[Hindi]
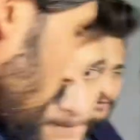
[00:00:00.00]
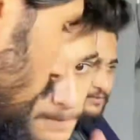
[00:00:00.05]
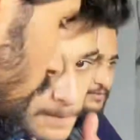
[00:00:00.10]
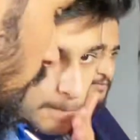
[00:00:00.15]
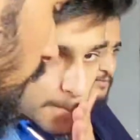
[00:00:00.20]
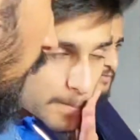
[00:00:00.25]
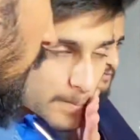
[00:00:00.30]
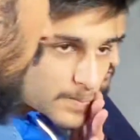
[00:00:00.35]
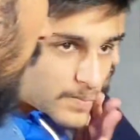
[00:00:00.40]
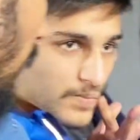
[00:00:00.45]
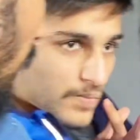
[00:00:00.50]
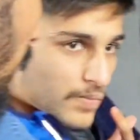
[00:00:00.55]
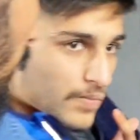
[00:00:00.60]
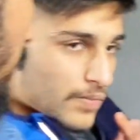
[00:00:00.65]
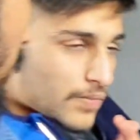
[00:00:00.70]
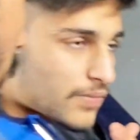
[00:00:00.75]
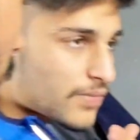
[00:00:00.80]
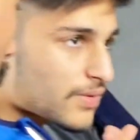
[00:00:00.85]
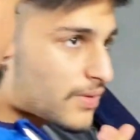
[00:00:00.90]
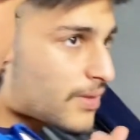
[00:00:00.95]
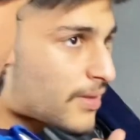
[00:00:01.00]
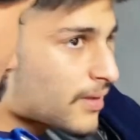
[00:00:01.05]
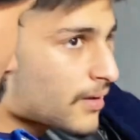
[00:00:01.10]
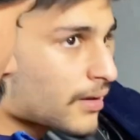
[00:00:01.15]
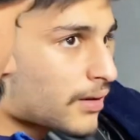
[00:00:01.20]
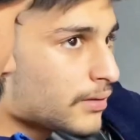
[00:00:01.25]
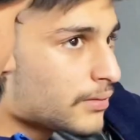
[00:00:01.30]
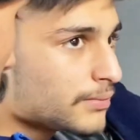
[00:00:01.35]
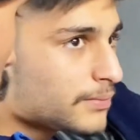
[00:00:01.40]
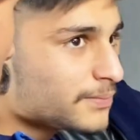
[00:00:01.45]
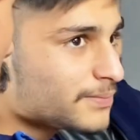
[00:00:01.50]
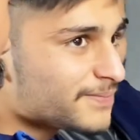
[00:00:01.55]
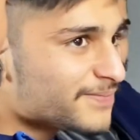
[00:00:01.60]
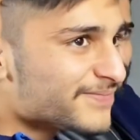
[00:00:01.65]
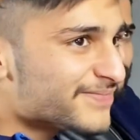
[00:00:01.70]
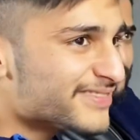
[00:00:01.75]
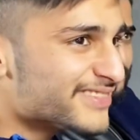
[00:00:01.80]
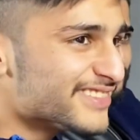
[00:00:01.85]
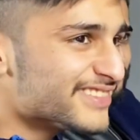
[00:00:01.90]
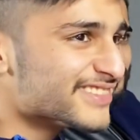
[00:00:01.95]
इनका वेट हम कर रहे थे ये नूर है अभिषो
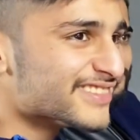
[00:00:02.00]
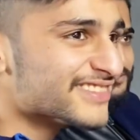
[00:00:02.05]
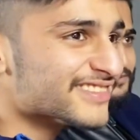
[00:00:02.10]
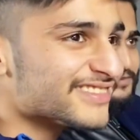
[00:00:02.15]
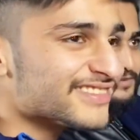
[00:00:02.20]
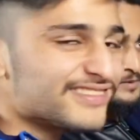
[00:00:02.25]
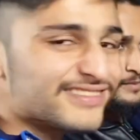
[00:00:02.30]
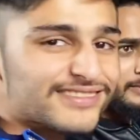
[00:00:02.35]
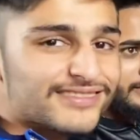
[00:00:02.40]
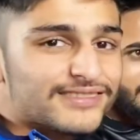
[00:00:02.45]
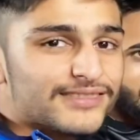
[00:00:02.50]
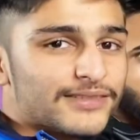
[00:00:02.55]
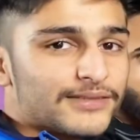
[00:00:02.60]
उमर उमर पीछे